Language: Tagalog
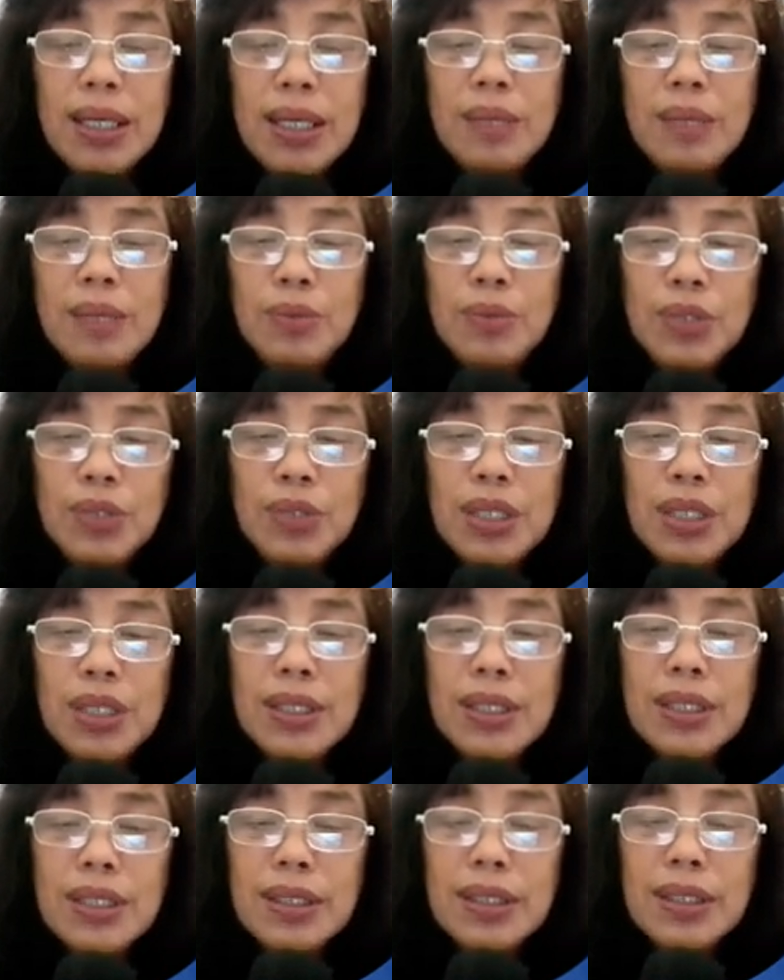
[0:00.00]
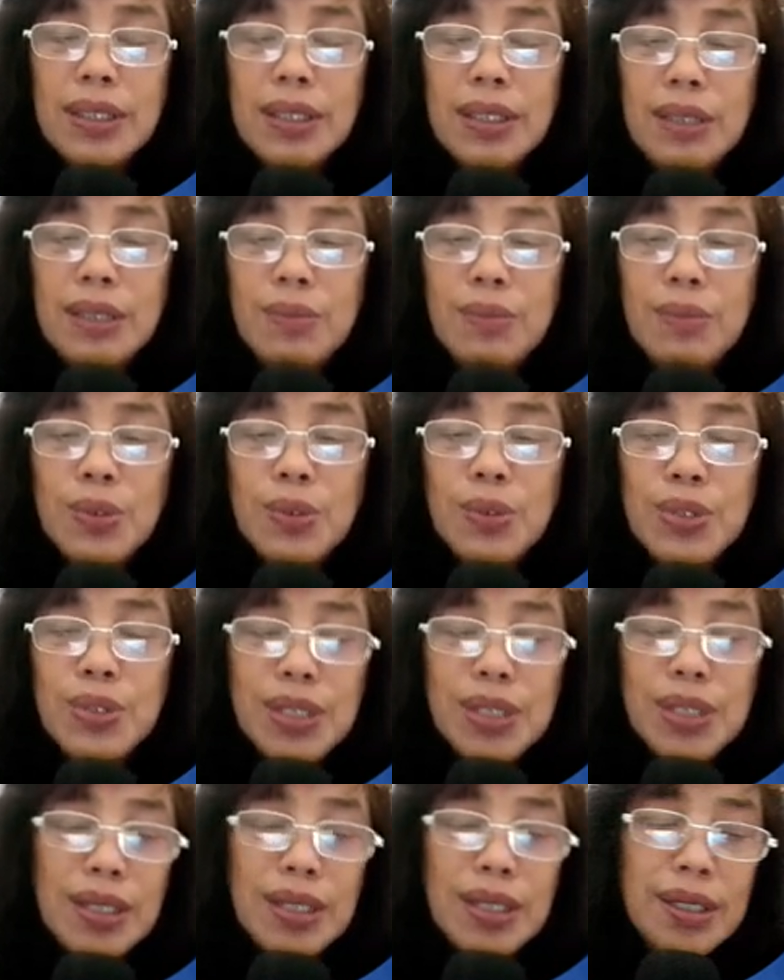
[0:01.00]
Muntik nang i-divorce
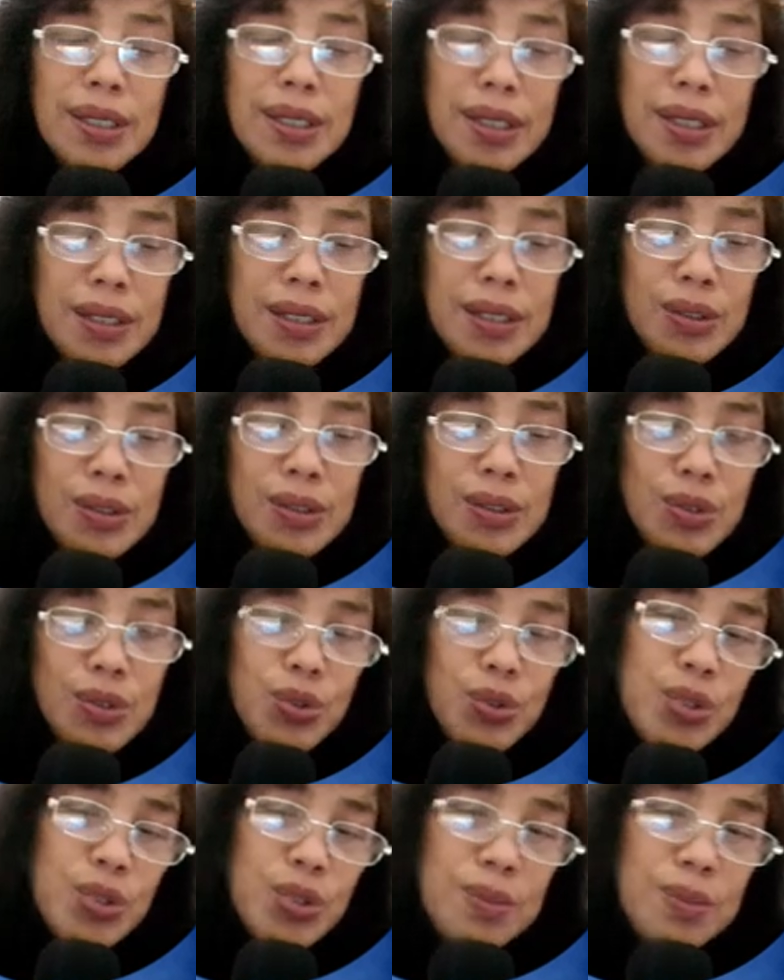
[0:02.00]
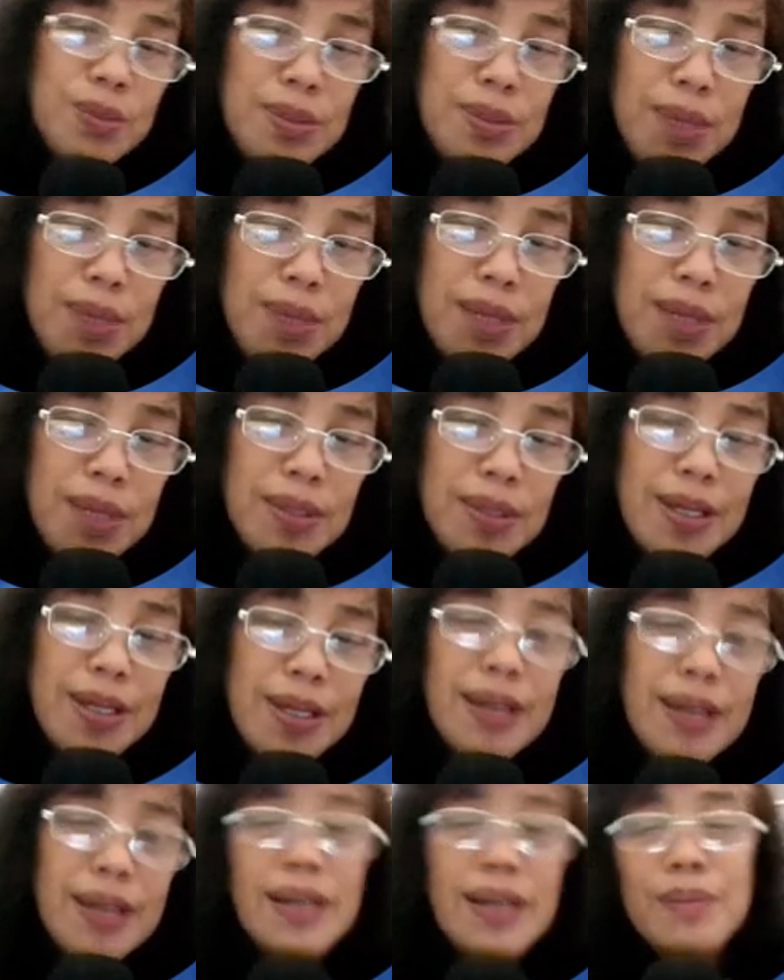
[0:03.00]
ni Joseph si Mary
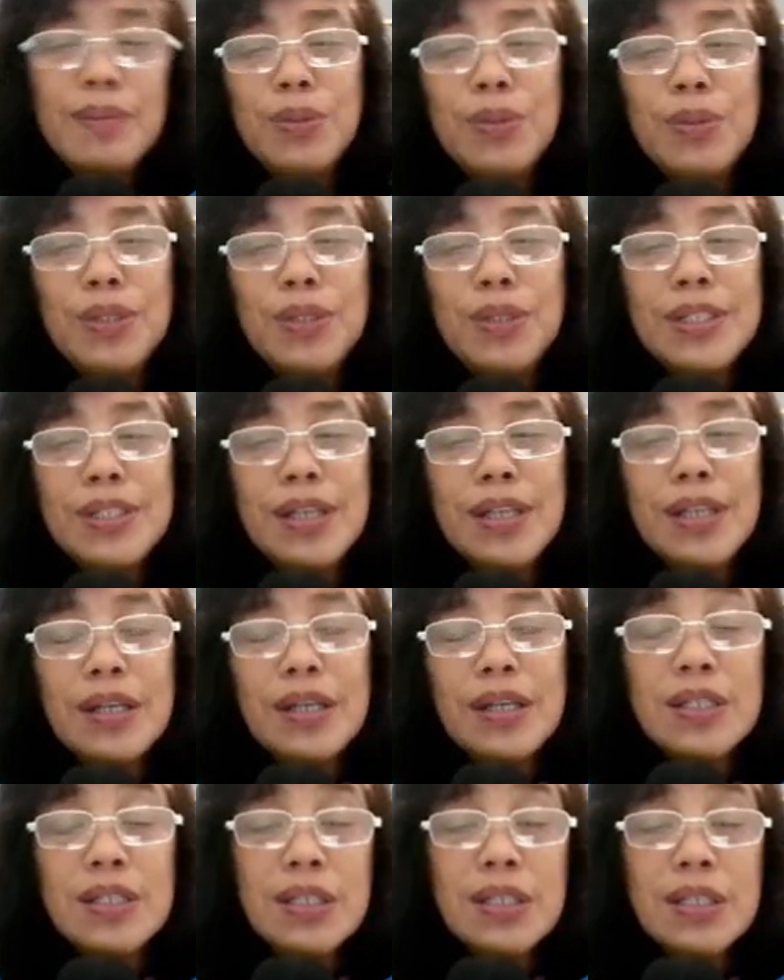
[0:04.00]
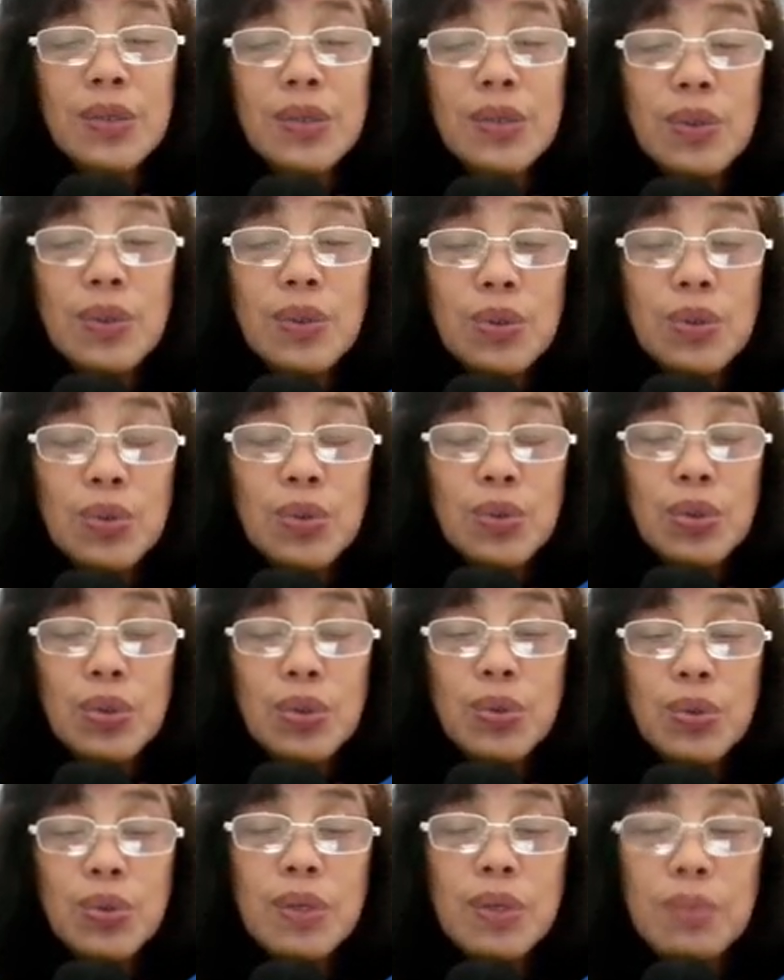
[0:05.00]
dahil nabuntis nga. Kasi sa
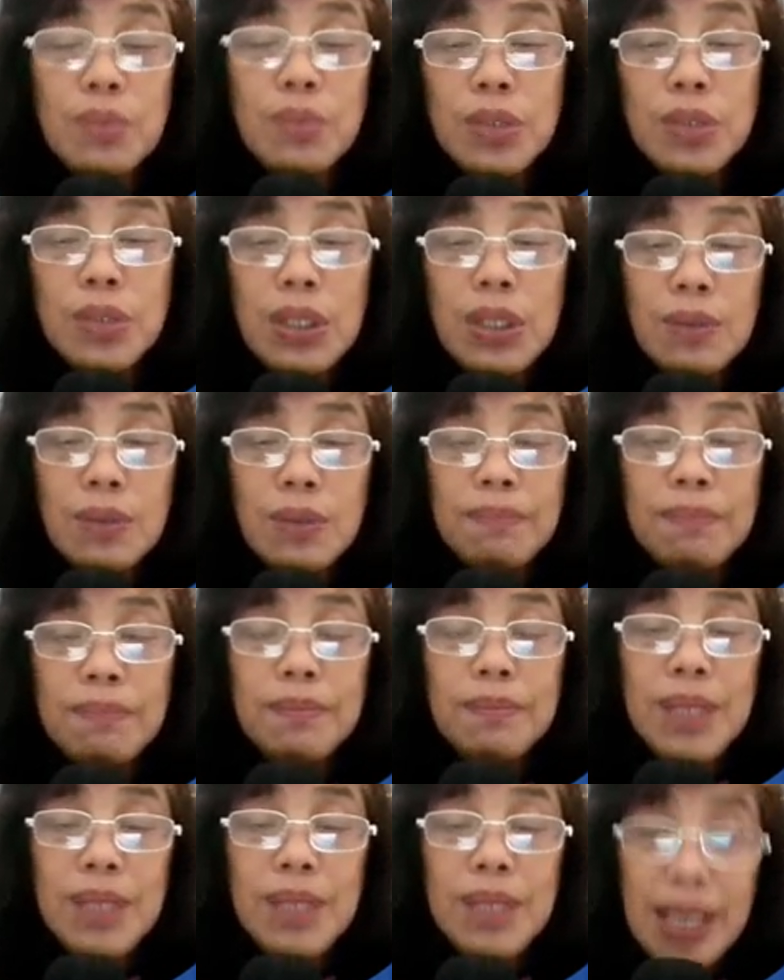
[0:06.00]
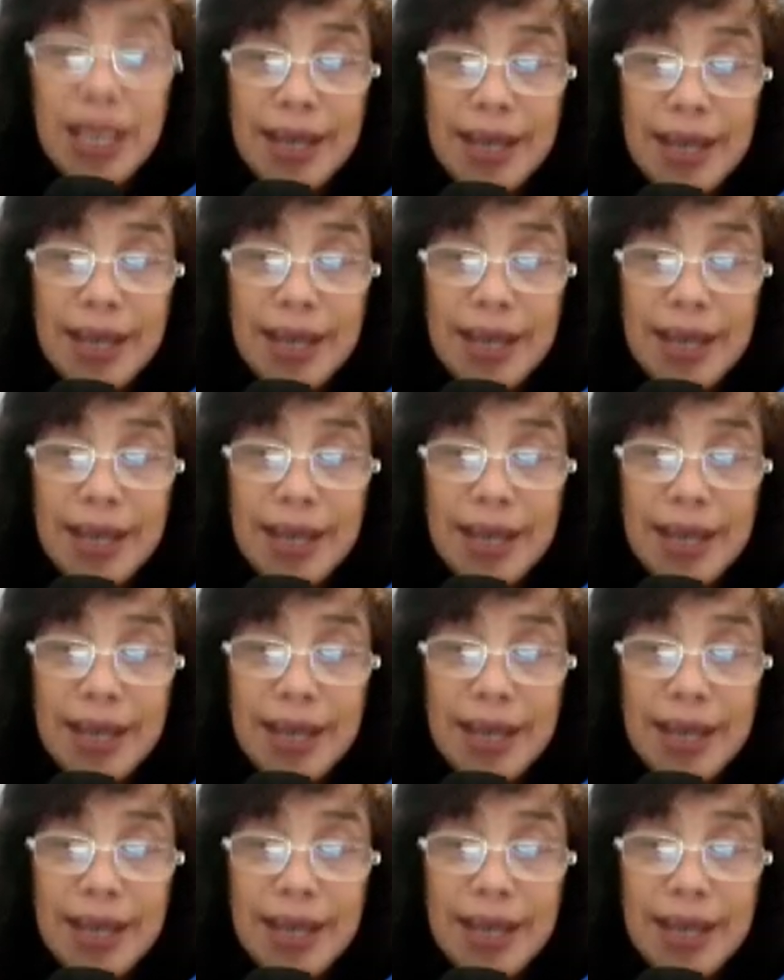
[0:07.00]
kultura po nilo, nila,